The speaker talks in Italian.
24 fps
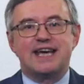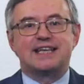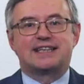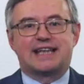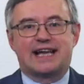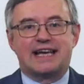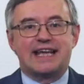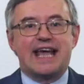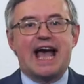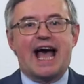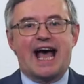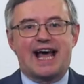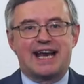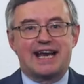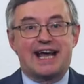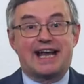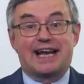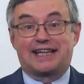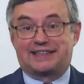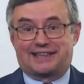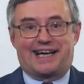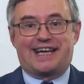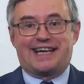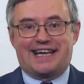italiana,
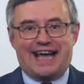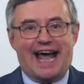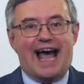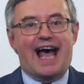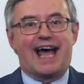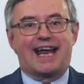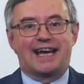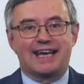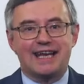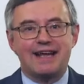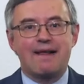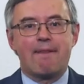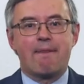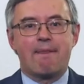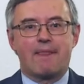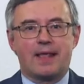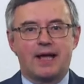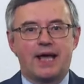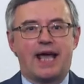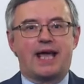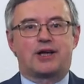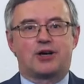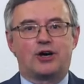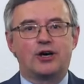la Treccani,
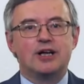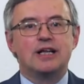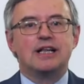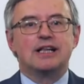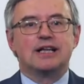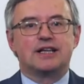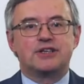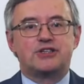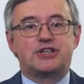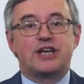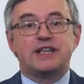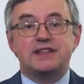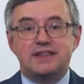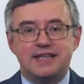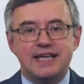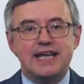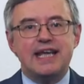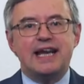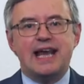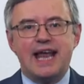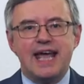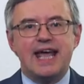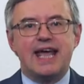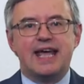ecco,
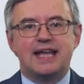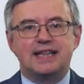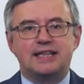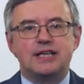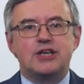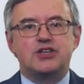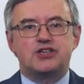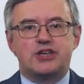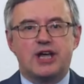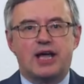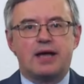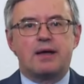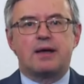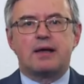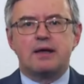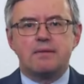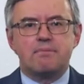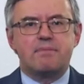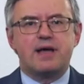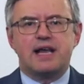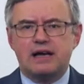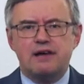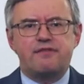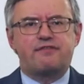Gentile dice
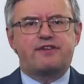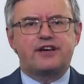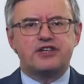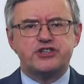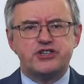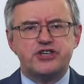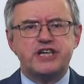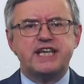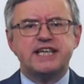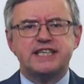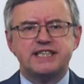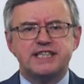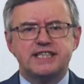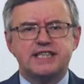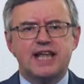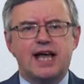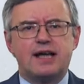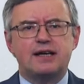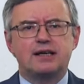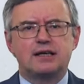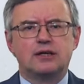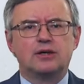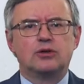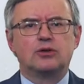per il
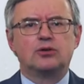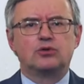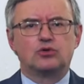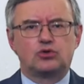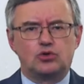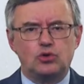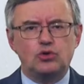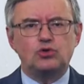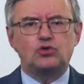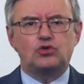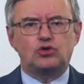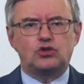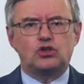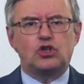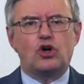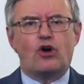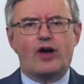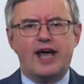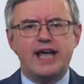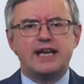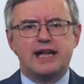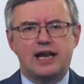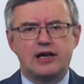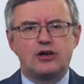fascista tutto
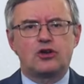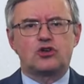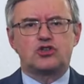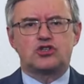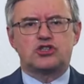è nello